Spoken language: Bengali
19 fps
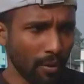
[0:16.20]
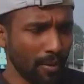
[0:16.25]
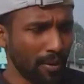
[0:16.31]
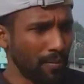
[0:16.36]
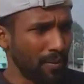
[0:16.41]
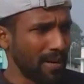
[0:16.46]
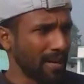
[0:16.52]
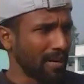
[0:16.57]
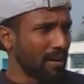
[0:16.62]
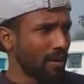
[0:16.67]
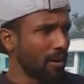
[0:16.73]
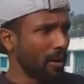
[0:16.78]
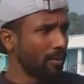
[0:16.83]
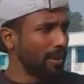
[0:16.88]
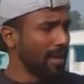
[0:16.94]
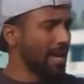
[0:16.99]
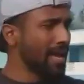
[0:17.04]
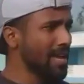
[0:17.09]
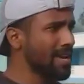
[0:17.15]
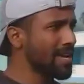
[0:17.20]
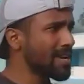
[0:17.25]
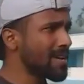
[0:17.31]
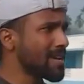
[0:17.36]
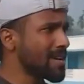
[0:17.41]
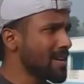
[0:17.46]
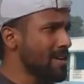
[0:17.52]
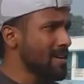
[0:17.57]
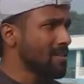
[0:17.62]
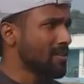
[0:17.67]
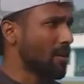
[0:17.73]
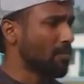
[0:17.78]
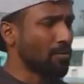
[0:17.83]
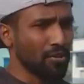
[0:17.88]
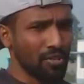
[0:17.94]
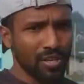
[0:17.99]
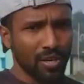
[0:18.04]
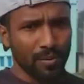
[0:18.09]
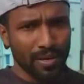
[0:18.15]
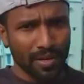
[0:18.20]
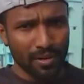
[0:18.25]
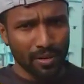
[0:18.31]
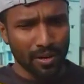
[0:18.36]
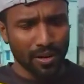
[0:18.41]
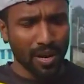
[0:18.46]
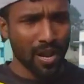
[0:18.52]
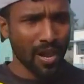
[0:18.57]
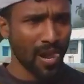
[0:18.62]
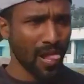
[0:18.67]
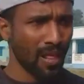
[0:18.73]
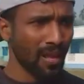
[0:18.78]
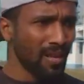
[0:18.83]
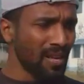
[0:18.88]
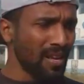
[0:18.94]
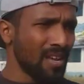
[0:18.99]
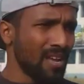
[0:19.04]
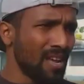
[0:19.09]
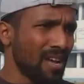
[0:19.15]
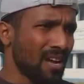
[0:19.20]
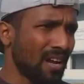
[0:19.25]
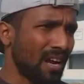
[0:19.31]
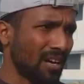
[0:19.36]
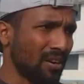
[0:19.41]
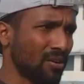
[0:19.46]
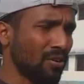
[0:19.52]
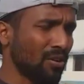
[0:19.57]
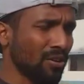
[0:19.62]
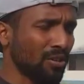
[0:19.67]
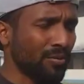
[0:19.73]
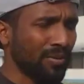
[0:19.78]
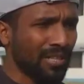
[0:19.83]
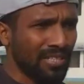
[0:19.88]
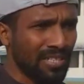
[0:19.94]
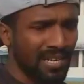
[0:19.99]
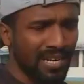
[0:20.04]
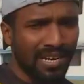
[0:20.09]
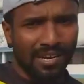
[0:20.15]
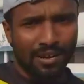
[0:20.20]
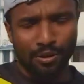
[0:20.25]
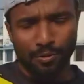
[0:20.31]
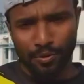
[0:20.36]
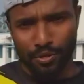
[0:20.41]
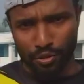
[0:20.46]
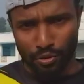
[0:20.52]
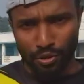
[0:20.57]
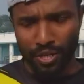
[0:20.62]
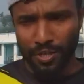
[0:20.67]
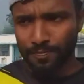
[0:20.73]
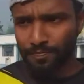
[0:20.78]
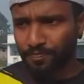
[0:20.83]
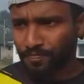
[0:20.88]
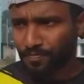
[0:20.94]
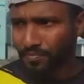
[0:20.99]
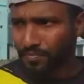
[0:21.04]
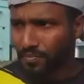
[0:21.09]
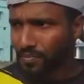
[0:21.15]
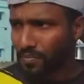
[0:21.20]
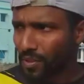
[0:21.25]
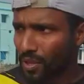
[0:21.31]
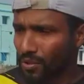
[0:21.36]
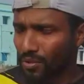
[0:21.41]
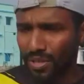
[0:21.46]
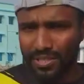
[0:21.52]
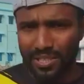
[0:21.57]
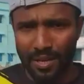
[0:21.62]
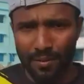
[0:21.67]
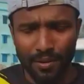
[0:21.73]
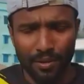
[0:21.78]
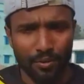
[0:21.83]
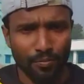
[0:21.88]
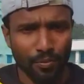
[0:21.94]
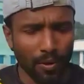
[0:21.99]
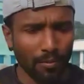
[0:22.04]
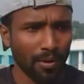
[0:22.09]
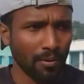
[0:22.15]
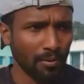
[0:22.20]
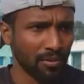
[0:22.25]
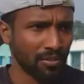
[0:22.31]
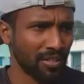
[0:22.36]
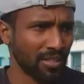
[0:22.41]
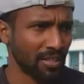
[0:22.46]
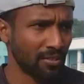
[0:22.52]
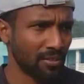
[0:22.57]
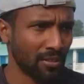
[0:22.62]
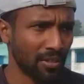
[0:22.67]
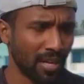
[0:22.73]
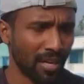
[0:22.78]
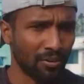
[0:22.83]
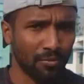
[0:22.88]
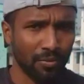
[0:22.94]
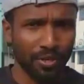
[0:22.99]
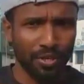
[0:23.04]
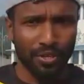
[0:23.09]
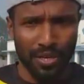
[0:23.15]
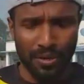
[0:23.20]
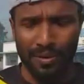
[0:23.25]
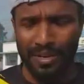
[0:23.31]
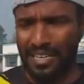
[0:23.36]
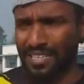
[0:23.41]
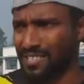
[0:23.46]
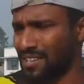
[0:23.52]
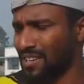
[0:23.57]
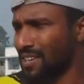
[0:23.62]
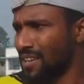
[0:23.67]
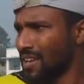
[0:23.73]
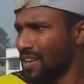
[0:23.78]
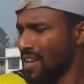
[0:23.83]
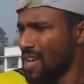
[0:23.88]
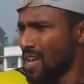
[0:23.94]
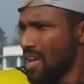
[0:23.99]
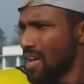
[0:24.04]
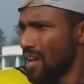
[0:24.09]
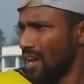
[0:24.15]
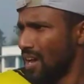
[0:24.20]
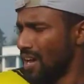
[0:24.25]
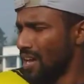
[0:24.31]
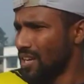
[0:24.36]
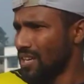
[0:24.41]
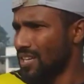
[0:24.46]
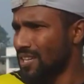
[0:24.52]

হবে পেটে ঘাট হবে সব কিছু হবে এগুলোর কারণগুলো তোমাদের জেনে রাখা খুবই জরুরি তো আজকে আমার খুব প্রবলেম হচ্ছে তার জন্যই আরও ভিডিওটা বানাচ্ছি হ্যাঁ